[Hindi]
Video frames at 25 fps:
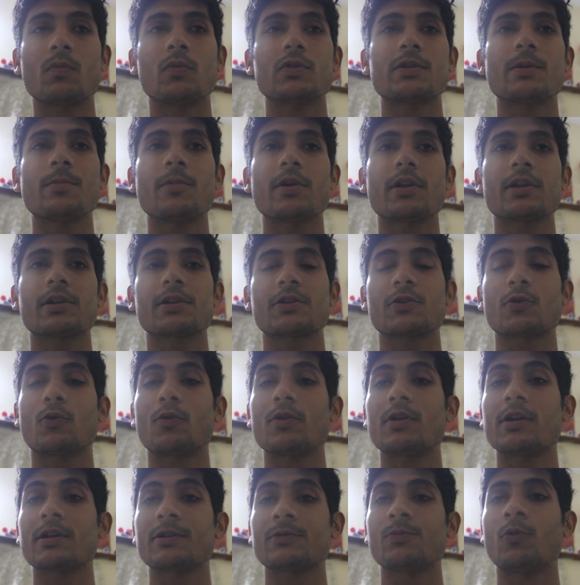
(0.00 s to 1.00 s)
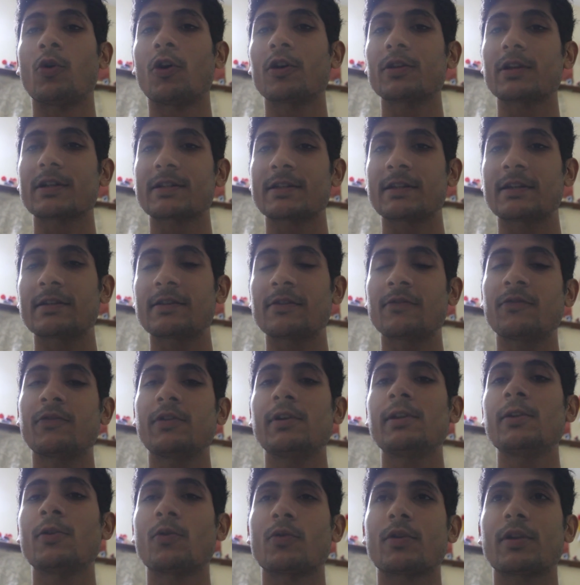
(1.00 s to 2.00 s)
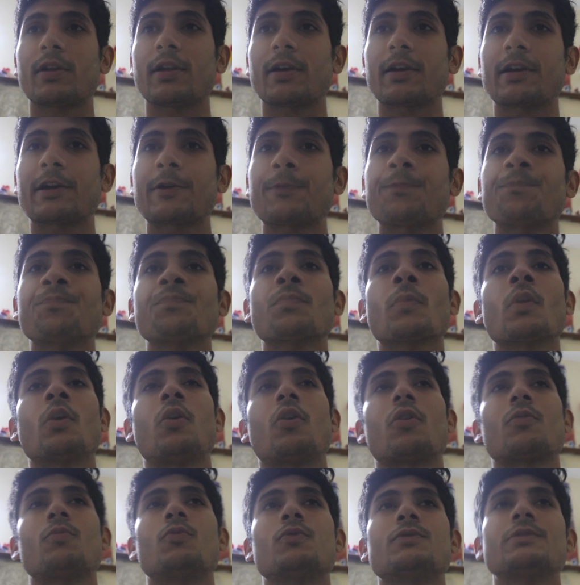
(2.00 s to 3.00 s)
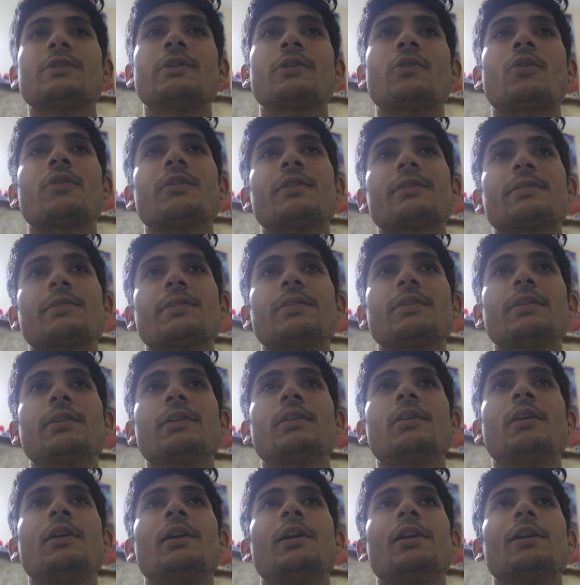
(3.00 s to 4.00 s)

मुझे मेरे शोल्डर्स बहुत अच्छे से फील होने लगे और मुझे ऑनेस्टली